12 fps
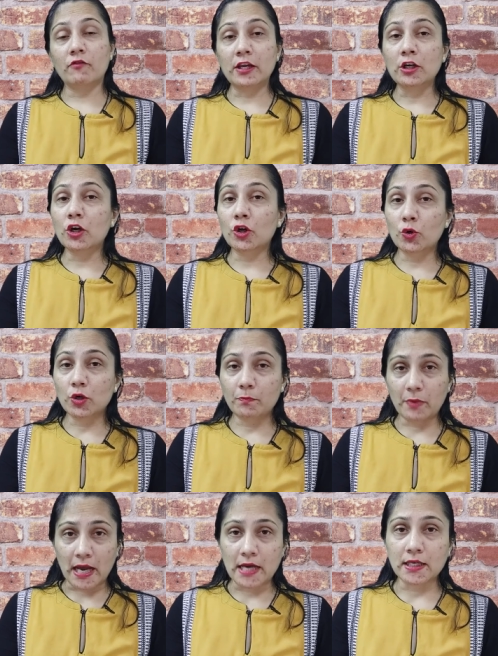वन करोड़
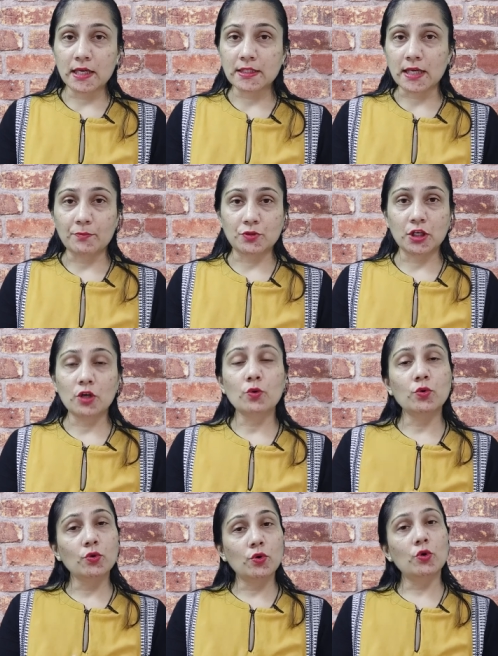प्लान के हिसाब से
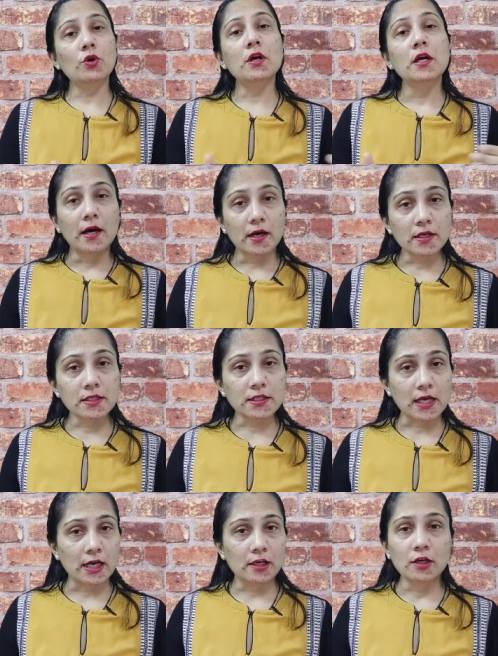उनको हर
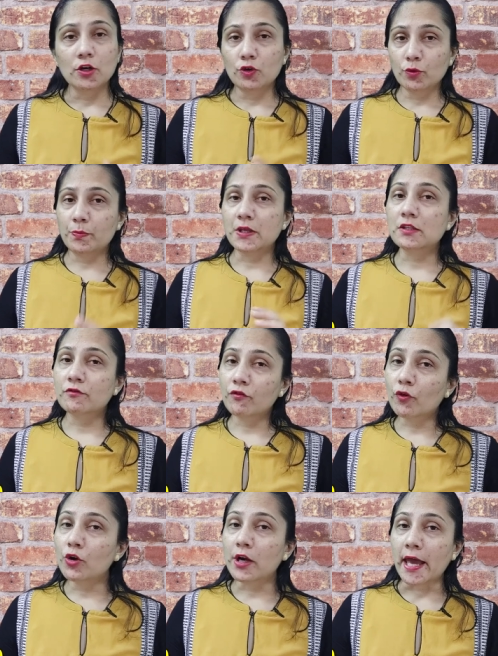साल रुपीज़
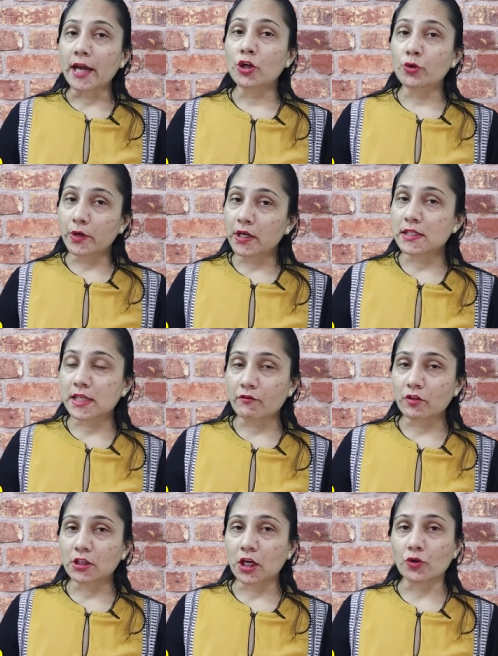फोर लैख ट्वेंटी
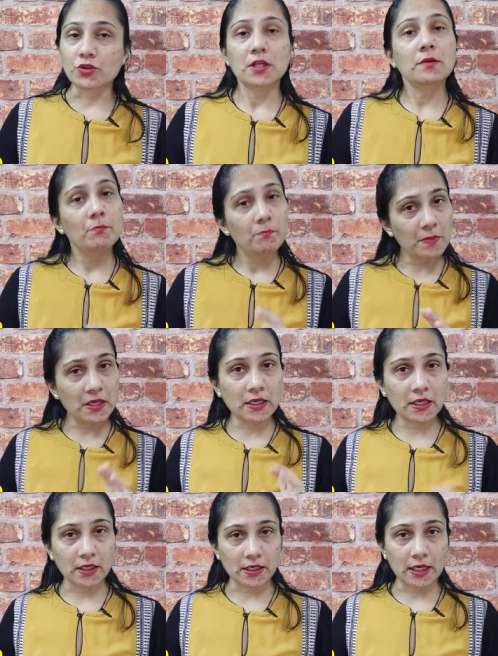सेवन थाउजेंड मिलने
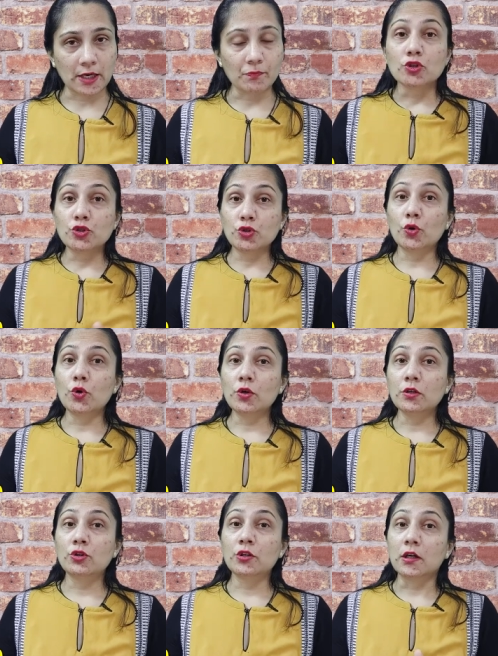लग गया जो
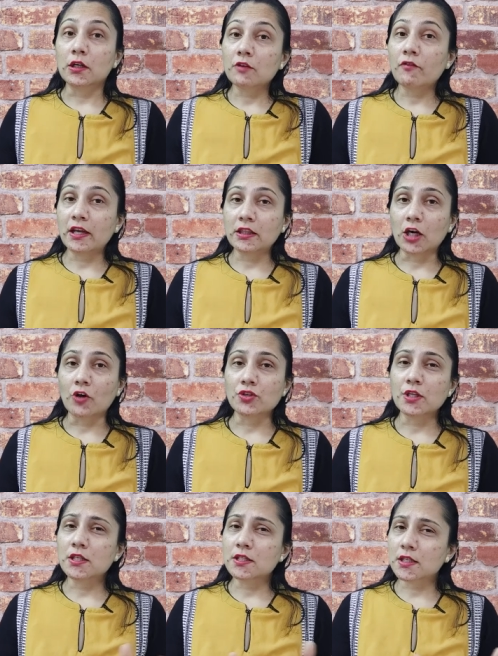थर्टी फाइव
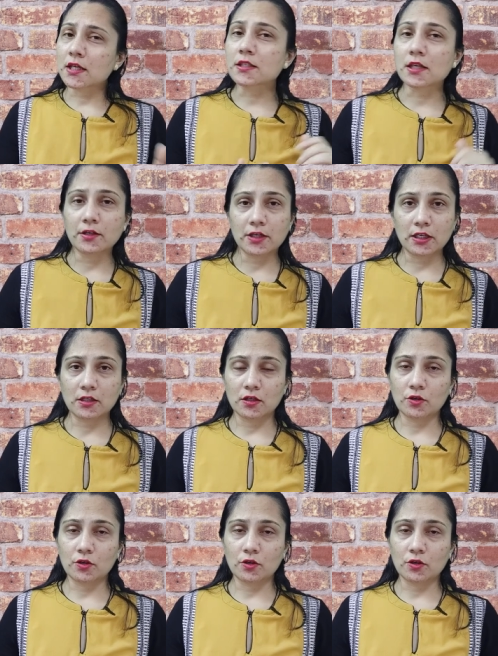थाउजेंड सिक्स हंड्रेड